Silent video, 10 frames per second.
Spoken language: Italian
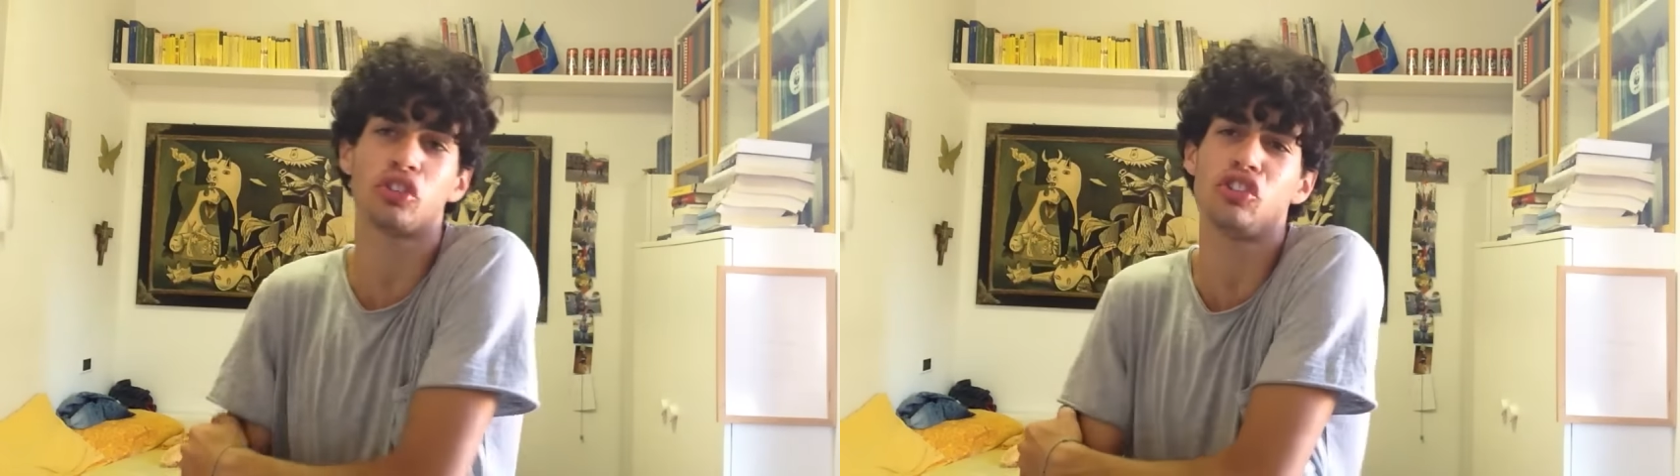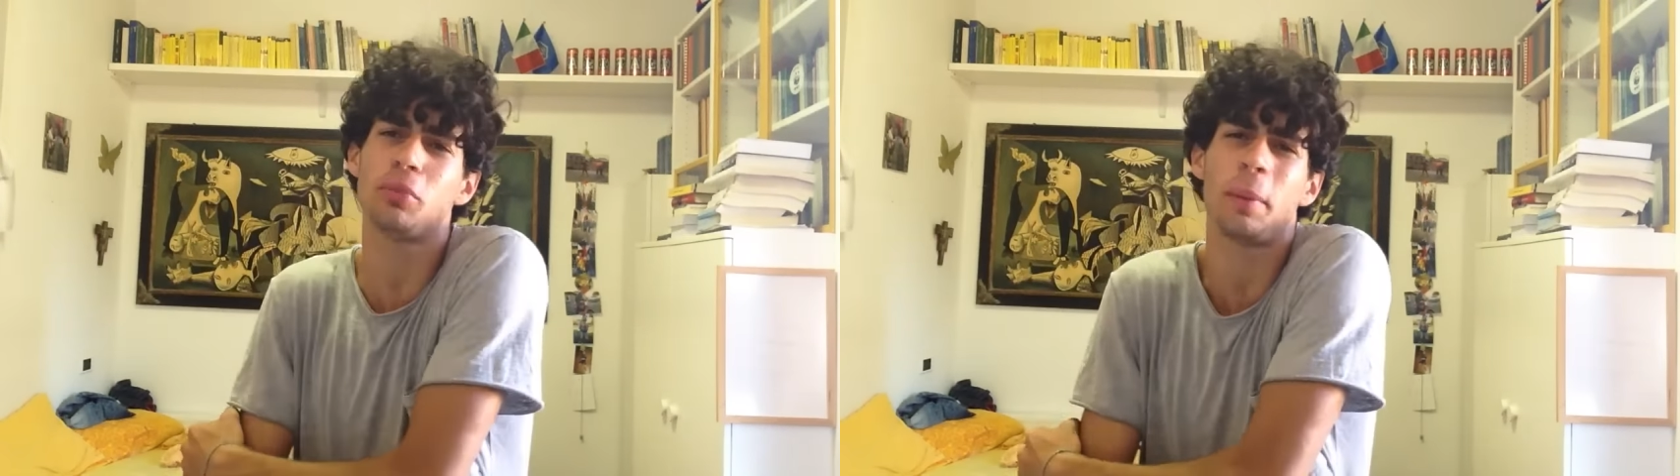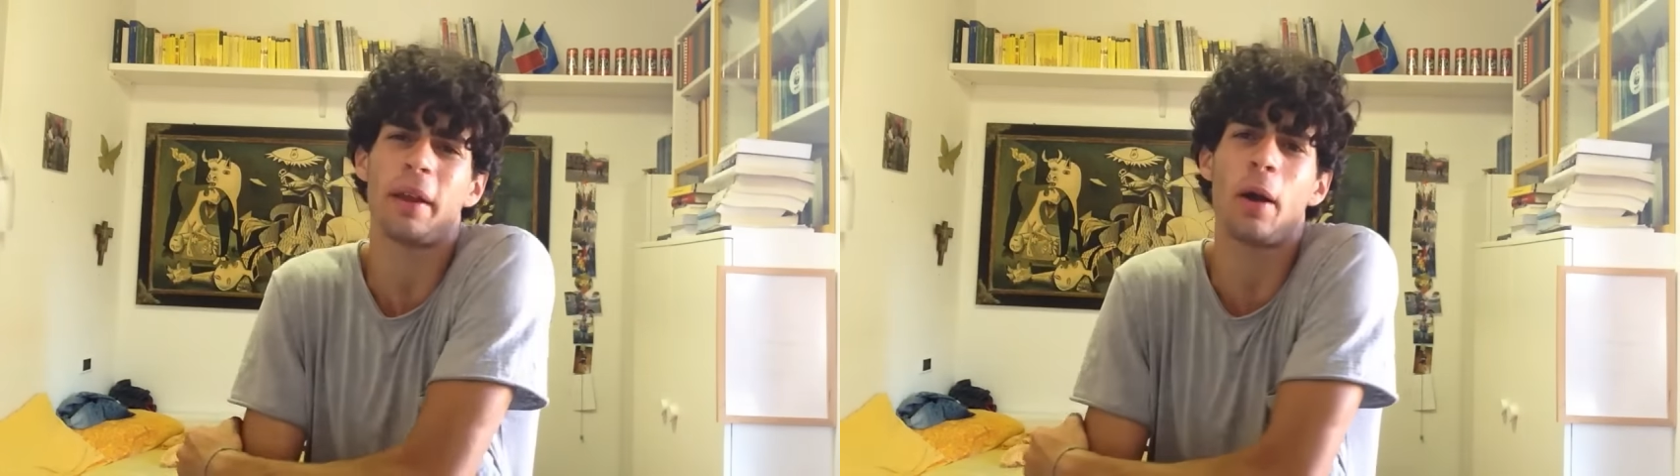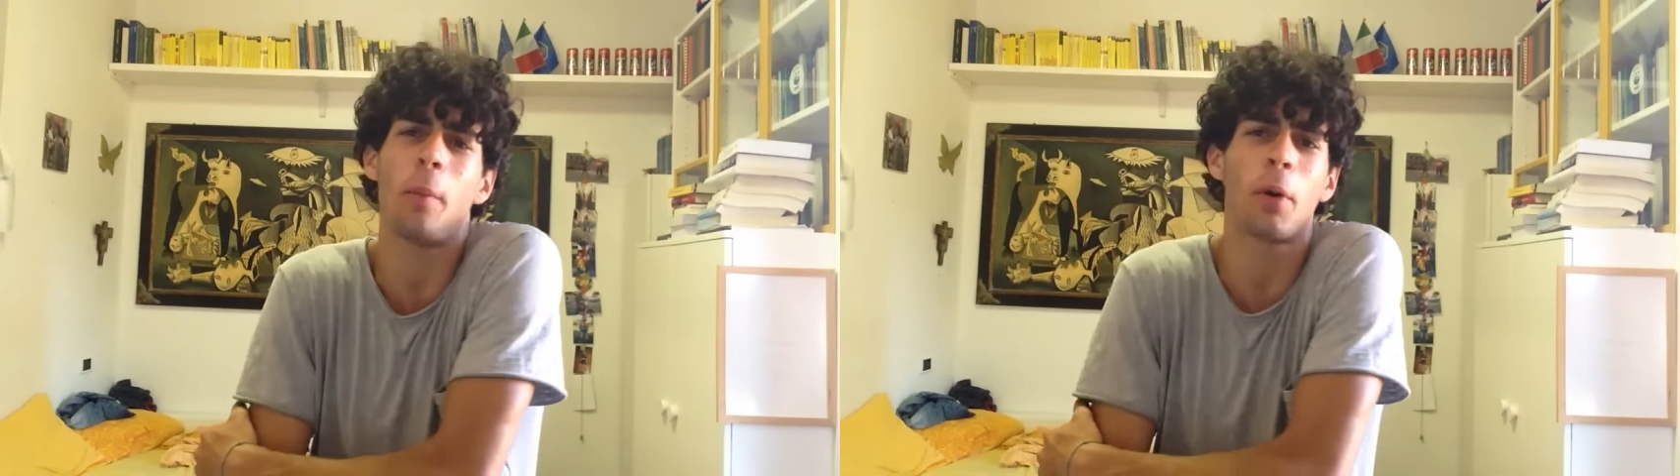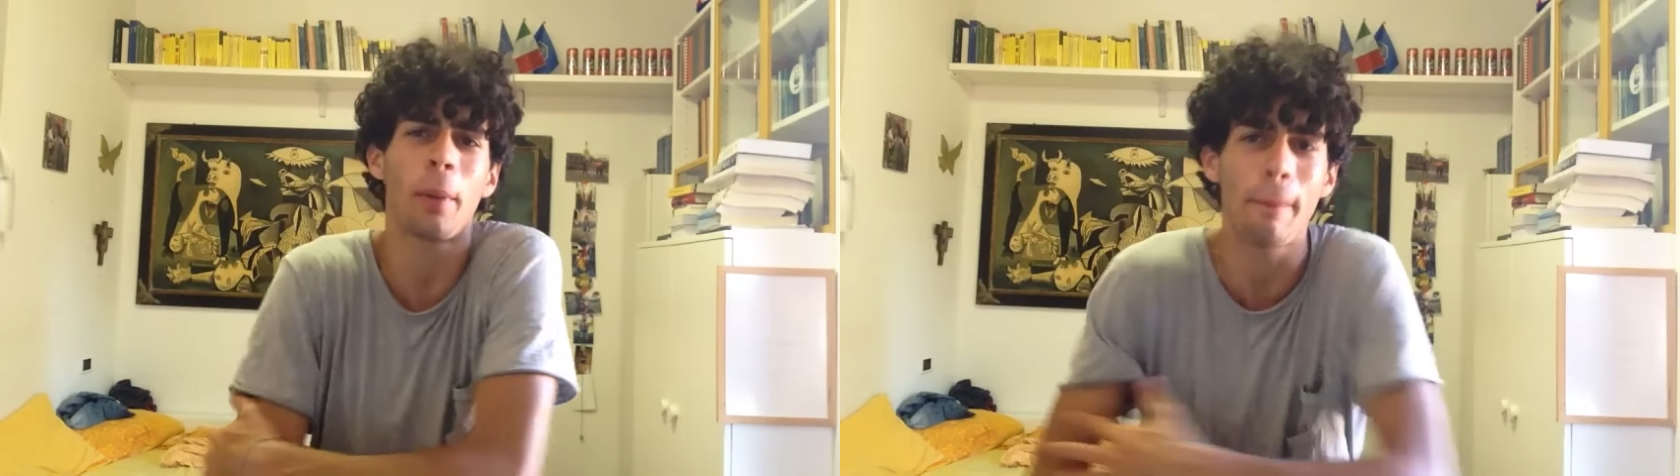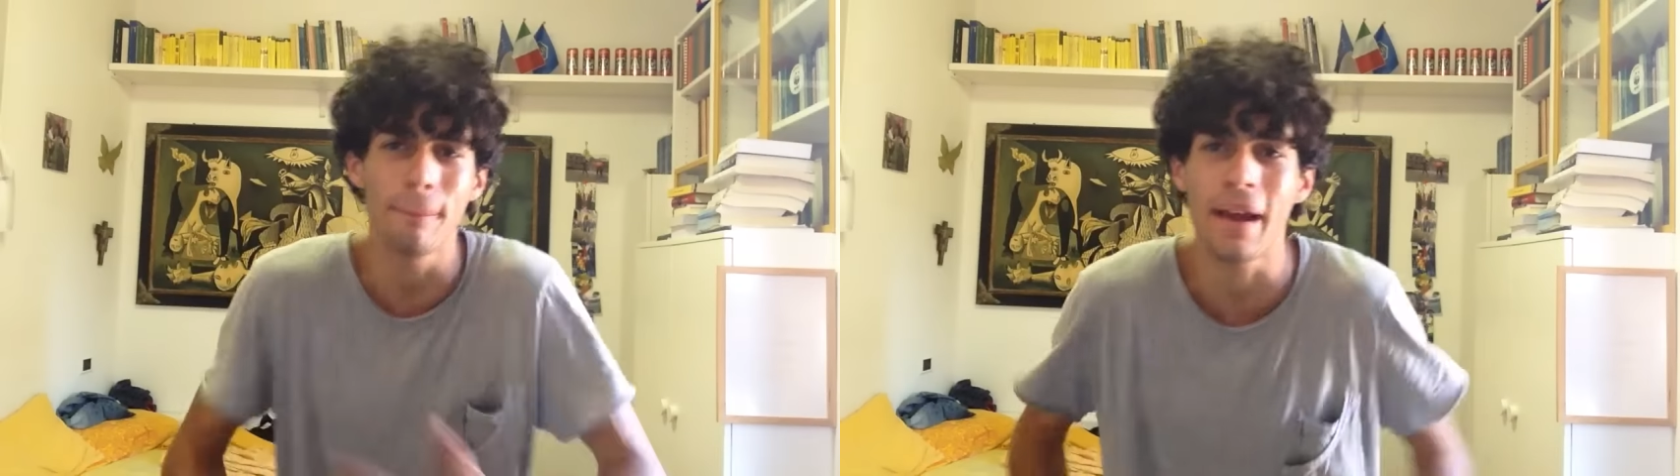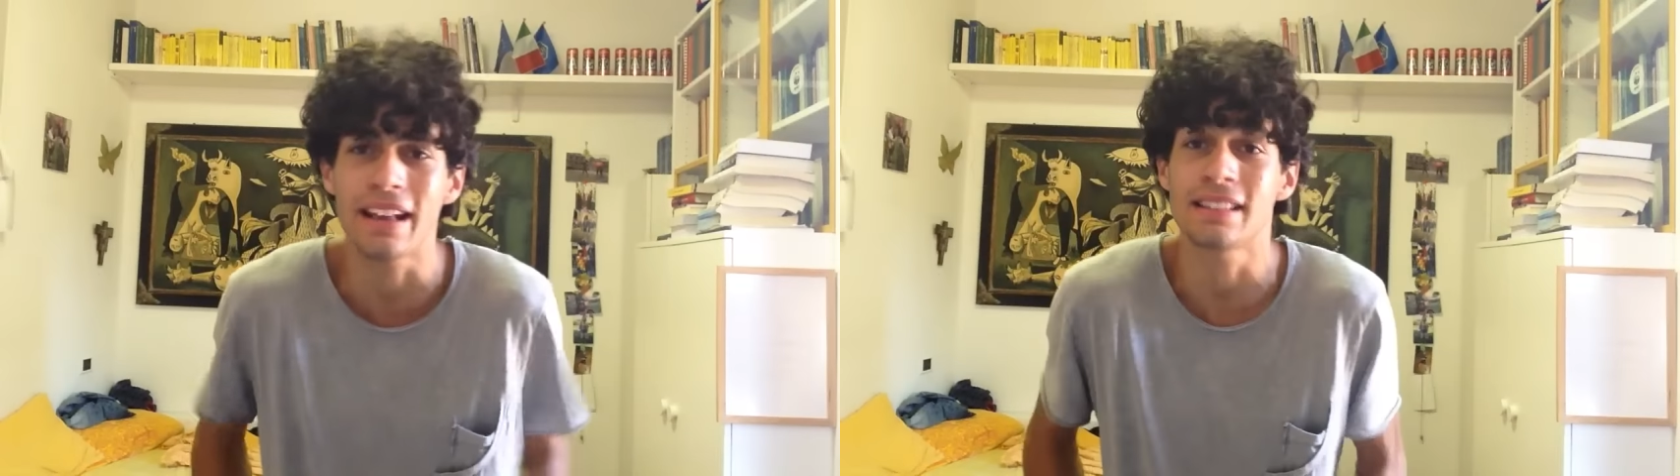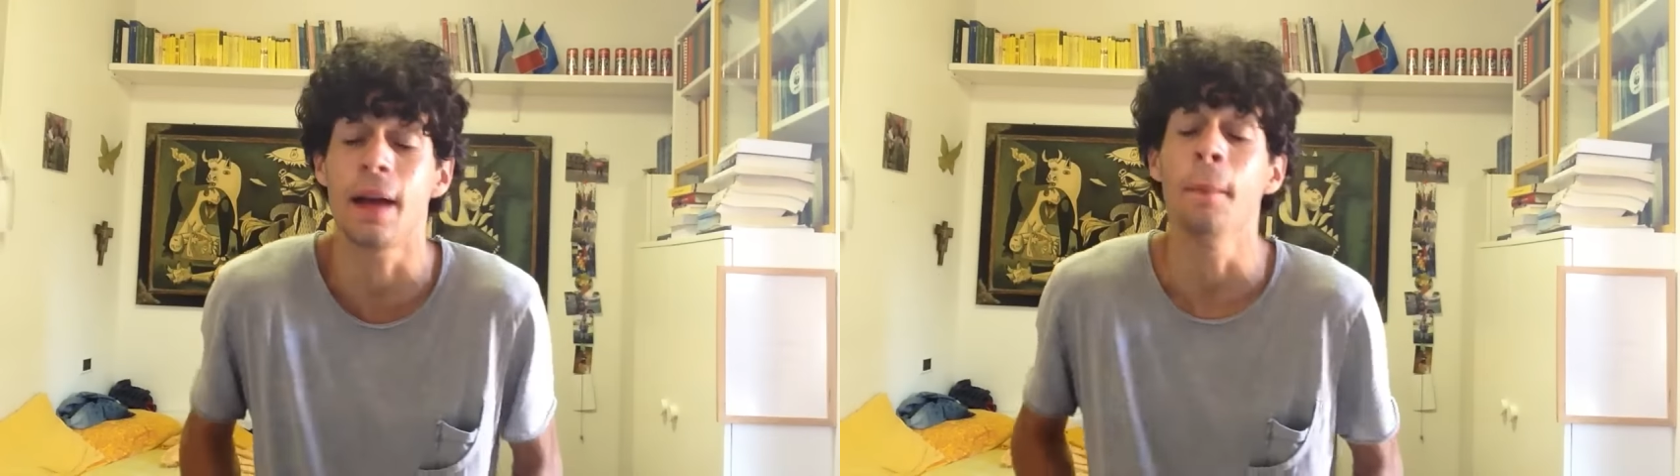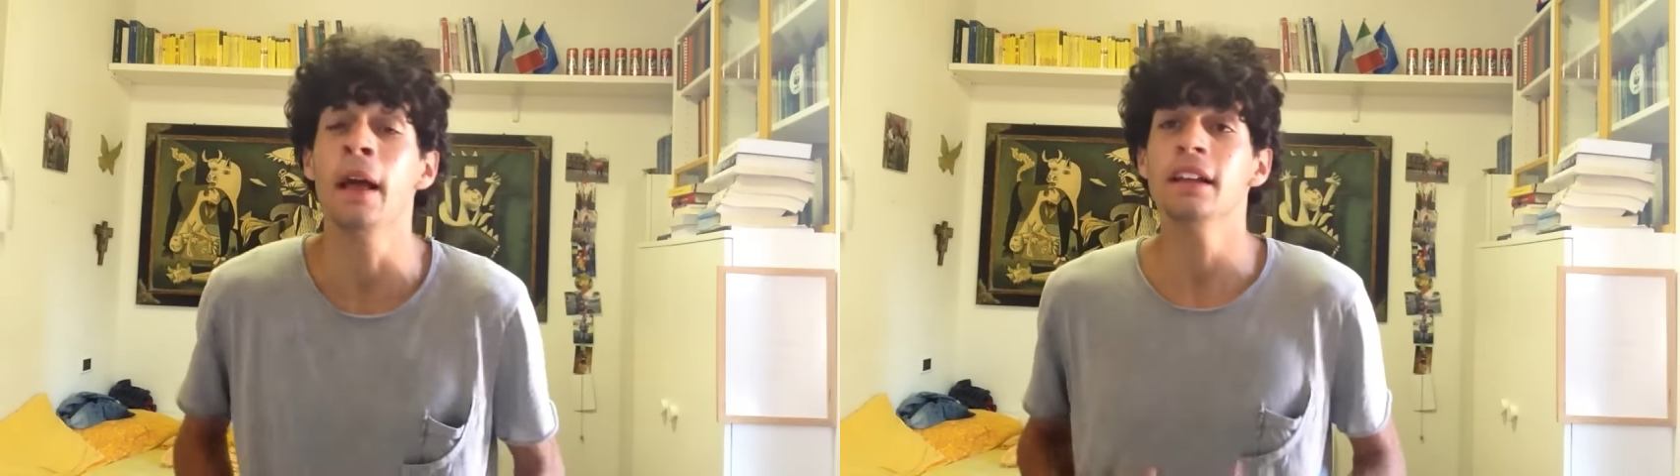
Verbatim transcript: così ci prepariamo proprio a bestia.